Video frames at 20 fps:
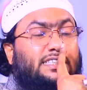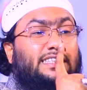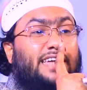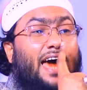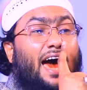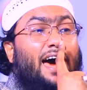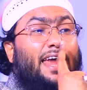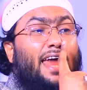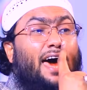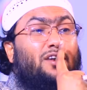
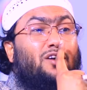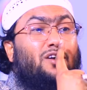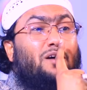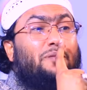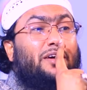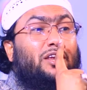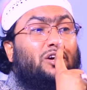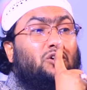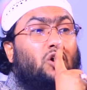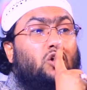চারা
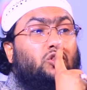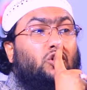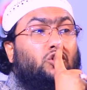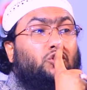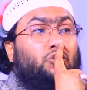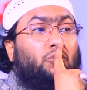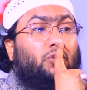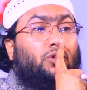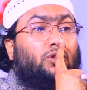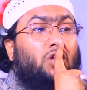নবীর কত
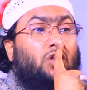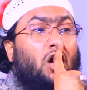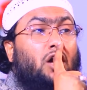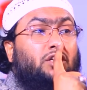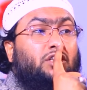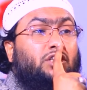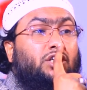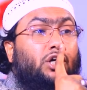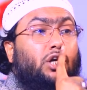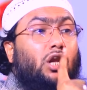সুন্দর
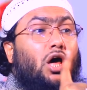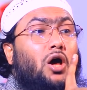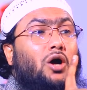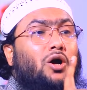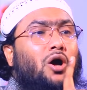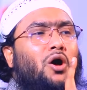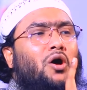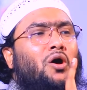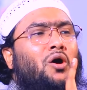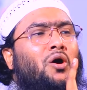ছিল
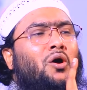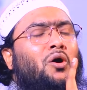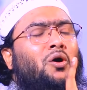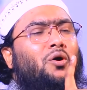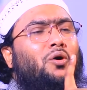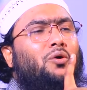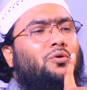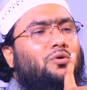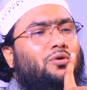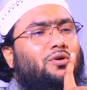গো
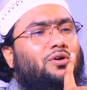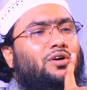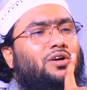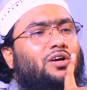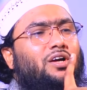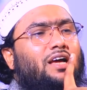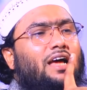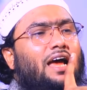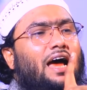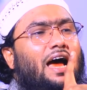
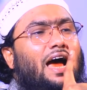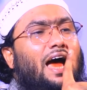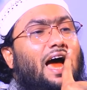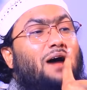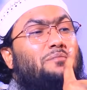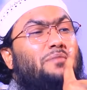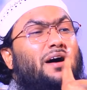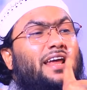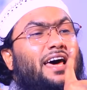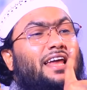
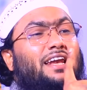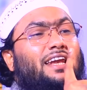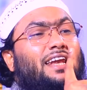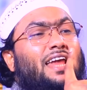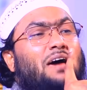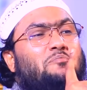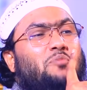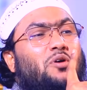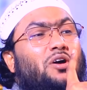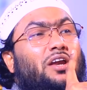আমার
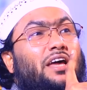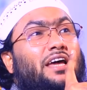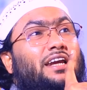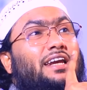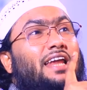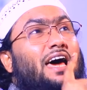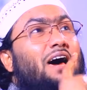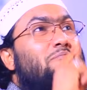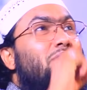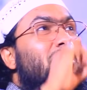আল্লাহ বলেন
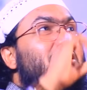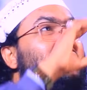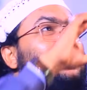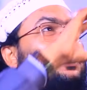আমার